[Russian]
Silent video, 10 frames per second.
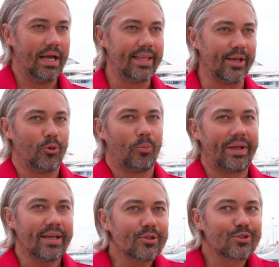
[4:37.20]
Нет, ну
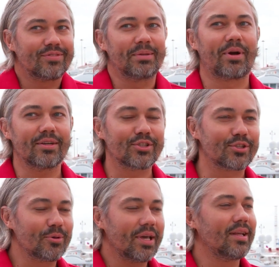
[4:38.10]
понятно, что всем кажется,
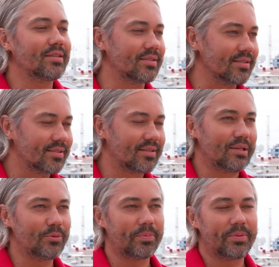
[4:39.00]
что я нарцисс.
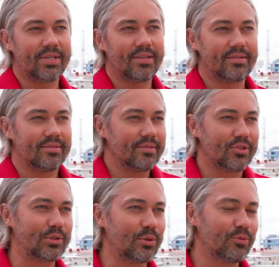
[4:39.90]
Стою по 50 э,
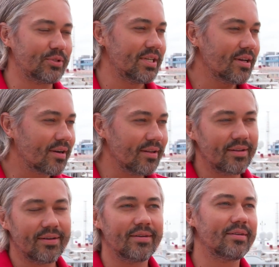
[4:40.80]
часов у
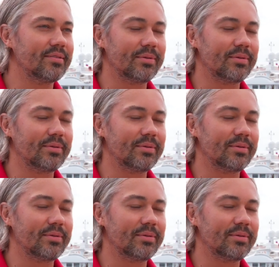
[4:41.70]
зеркала,